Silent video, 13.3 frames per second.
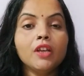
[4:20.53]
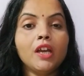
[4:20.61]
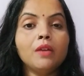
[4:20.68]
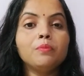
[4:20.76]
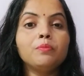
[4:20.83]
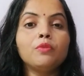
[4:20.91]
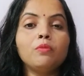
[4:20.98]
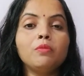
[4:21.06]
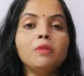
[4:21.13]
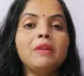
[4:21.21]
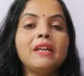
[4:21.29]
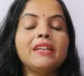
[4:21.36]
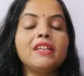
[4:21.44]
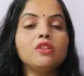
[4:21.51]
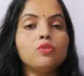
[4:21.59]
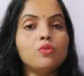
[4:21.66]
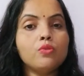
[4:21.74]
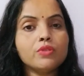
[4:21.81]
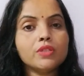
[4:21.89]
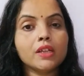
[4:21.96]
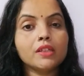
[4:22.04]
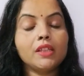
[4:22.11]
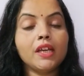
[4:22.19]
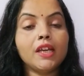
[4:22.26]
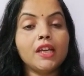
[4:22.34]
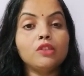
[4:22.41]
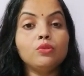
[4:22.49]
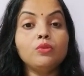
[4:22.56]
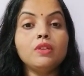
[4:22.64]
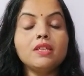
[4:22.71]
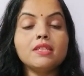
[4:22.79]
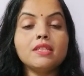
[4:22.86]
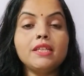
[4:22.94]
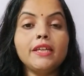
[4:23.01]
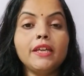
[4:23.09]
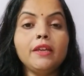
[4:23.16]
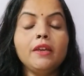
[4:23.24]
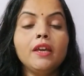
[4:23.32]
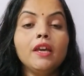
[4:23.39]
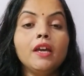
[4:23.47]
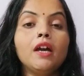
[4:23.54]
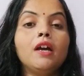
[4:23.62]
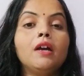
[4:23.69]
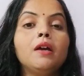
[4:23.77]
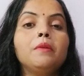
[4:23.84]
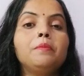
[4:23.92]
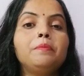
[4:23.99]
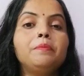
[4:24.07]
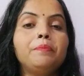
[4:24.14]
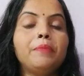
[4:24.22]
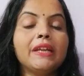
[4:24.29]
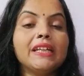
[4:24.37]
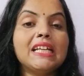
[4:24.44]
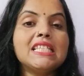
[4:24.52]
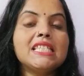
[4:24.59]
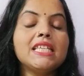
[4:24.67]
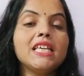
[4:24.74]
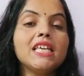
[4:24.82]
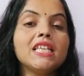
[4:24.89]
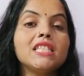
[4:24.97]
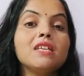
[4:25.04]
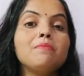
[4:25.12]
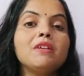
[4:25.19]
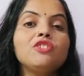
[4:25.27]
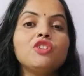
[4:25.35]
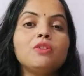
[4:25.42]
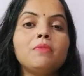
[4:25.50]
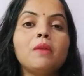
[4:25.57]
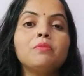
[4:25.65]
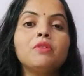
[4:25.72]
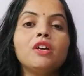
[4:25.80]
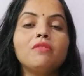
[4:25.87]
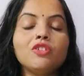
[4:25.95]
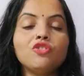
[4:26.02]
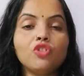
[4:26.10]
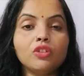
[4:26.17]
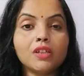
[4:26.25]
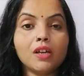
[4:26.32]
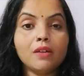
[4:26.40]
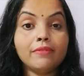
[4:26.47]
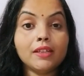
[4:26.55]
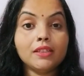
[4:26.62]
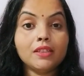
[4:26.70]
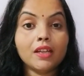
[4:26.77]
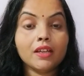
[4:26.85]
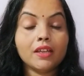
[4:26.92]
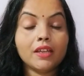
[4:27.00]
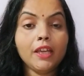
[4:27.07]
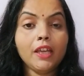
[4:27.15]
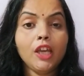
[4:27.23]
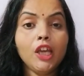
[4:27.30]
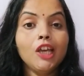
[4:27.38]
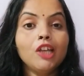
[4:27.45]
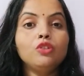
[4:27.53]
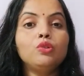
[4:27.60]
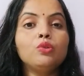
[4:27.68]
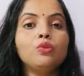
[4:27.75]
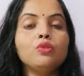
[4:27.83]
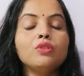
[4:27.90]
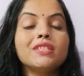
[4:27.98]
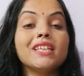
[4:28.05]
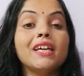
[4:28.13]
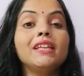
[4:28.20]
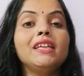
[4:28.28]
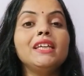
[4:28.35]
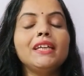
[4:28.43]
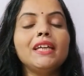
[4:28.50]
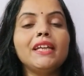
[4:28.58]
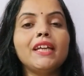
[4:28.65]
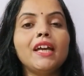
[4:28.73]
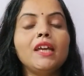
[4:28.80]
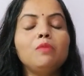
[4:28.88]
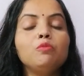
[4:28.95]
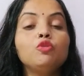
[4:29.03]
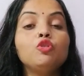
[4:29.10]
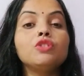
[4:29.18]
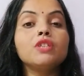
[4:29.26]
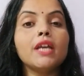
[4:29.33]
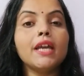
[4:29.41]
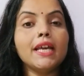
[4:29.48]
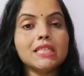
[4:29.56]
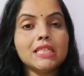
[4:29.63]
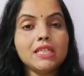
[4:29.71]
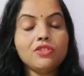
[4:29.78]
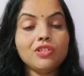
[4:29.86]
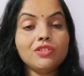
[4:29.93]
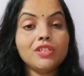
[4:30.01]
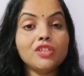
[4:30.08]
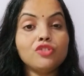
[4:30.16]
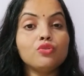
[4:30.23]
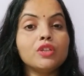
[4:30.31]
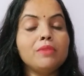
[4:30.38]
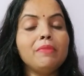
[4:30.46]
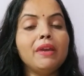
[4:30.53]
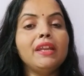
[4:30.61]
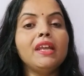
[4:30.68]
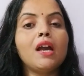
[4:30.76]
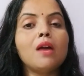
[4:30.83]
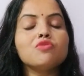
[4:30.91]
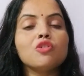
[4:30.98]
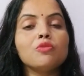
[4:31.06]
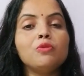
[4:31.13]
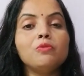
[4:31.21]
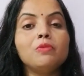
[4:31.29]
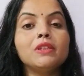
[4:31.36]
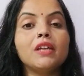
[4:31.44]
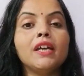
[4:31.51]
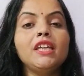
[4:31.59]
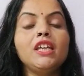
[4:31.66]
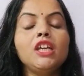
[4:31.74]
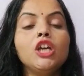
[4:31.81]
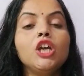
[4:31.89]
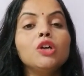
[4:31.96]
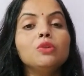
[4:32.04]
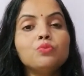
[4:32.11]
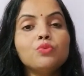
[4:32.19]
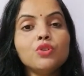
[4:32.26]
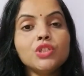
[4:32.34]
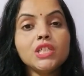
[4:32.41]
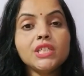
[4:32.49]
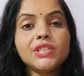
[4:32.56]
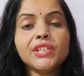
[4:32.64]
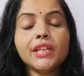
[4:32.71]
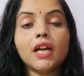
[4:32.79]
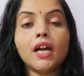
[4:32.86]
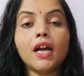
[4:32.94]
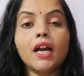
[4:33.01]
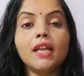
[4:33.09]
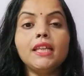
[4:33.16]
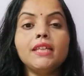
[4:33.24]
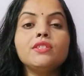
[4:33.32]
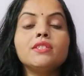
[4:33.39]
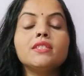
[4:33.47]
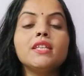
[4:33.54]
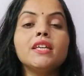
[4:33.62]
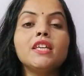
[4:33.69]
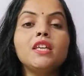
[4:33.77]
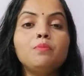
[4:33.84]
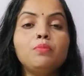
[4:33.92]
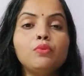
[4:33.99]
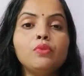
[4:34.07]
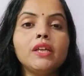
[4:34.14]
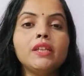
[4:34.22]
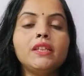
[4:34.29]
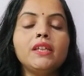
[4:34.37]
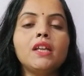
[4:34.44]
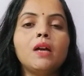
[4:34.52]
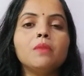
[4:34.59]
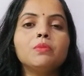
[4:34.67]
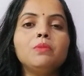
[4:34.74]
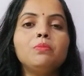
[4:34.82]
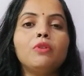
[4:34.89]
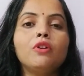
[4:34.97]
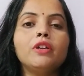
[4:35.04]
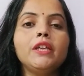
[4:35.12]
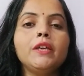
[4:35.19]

प्रॉब्लमेटिक हो सकता है तो इसलिए प्रेगनेंसी के समय जब आप करवा चौथ का व्रत रखें तो सर्दी के टाइम कुछ ऐसी चीज़ें जो कि मैंने आप सबको बताई वो चीज़ें खा लें जिससे कि पूरे दिन आपकी बॉडी